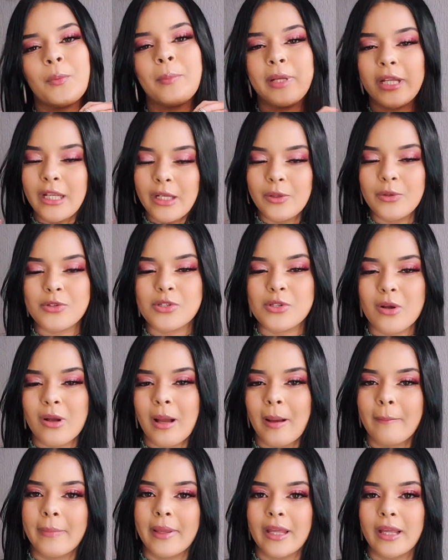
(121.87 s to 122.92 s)
o brilho do seu
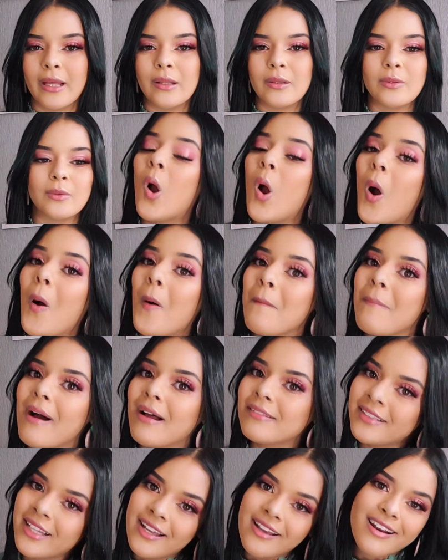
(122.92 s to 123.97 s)
cabelo,
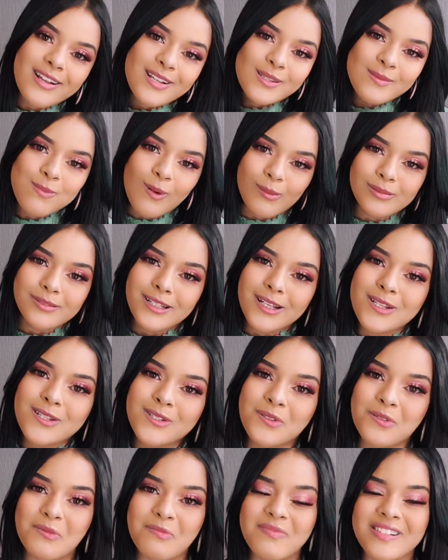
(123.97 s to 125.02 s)
combater a as pontas
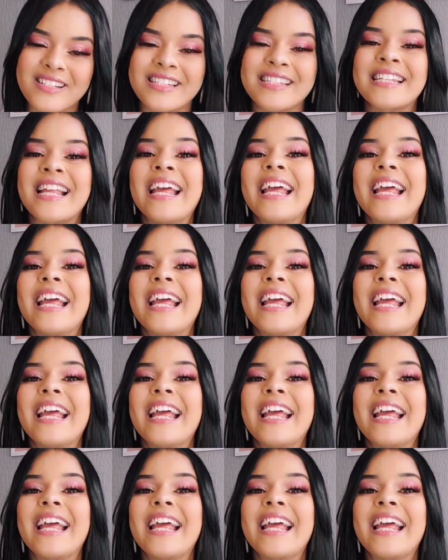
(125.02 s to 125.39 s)
duplas.